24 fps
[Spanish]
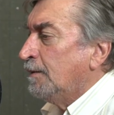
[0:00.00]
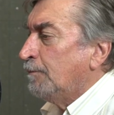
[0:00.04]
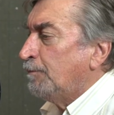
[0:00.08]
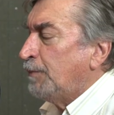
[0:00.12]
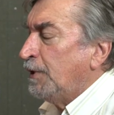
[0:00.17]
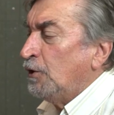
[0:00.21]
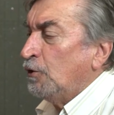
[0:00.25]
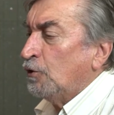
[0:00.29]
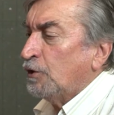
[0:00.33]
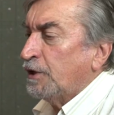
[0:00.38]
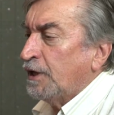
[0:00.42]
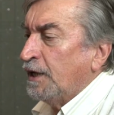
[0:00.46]

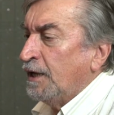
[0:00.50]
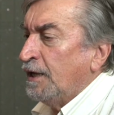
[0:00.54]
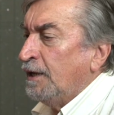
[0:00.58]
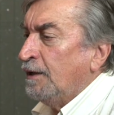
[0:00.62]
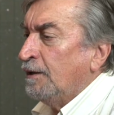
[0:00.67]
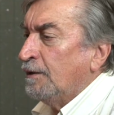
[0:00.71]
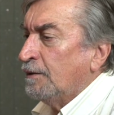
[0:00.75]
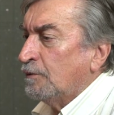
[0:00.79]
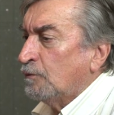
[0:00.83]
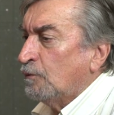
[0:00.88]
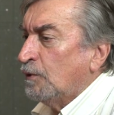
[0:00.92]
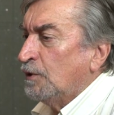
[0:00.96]
pero
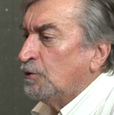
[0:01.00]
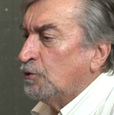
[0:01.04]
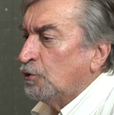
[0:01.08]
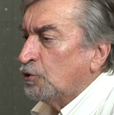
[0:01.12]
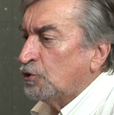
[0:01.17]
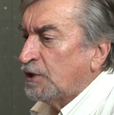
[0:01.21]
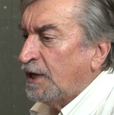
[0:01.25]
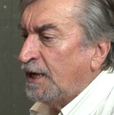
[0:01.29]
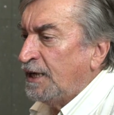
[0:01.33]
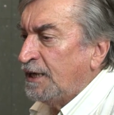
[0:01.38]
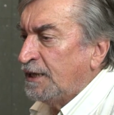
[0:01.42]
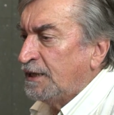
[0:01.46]
que cuando
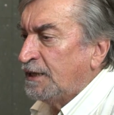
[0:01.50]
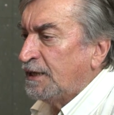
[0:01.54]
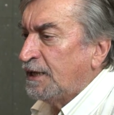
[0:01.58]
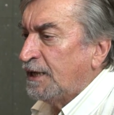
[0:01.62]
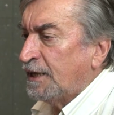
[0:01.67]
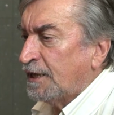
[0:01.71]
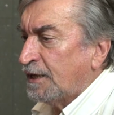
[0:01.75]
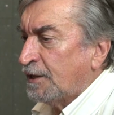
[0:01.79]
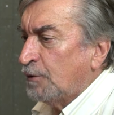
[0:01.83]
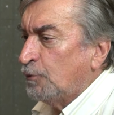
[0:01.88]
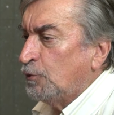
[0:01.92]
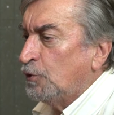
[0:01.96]
salen de
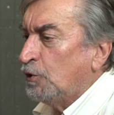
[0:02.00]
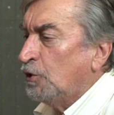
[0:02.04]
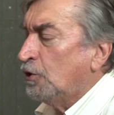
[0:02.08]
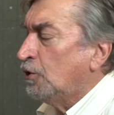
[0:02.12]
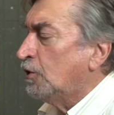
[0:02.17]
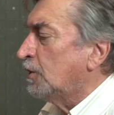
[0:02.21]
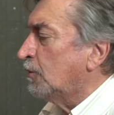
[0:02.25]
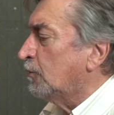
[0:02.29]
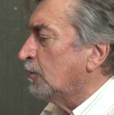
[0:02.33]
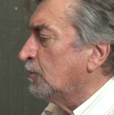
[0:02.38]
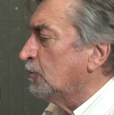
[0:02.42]
las reuniones,